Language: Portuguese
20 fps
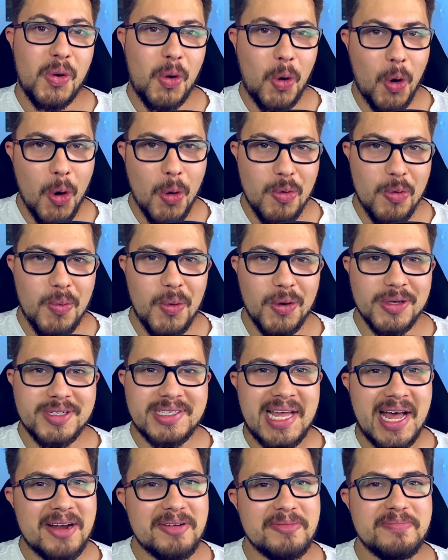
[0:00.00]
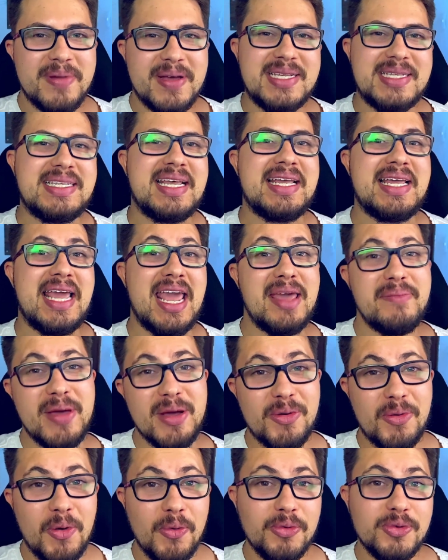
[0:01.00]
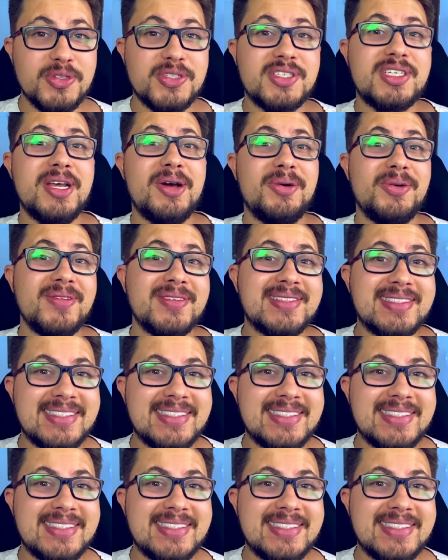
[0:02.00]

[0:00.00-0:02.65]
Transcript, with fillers: Como montar um PC Gamer com o seu